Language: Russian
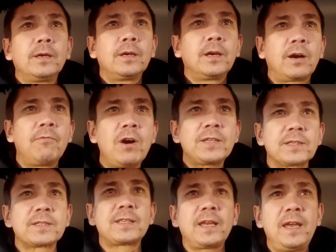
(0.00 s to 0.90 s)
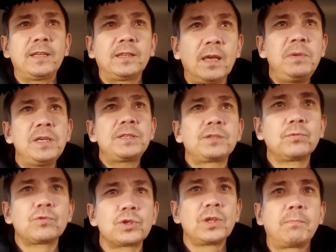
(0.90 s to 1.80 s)
хватит стоять на месте,
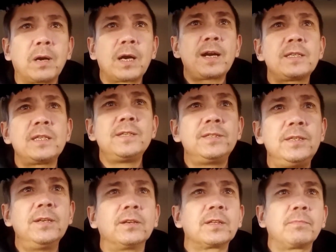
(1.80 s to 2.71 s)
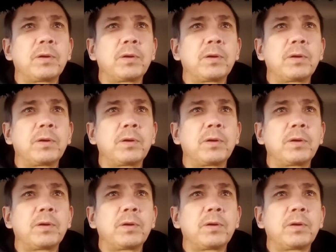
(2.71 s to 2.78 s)
нужно брать и делать,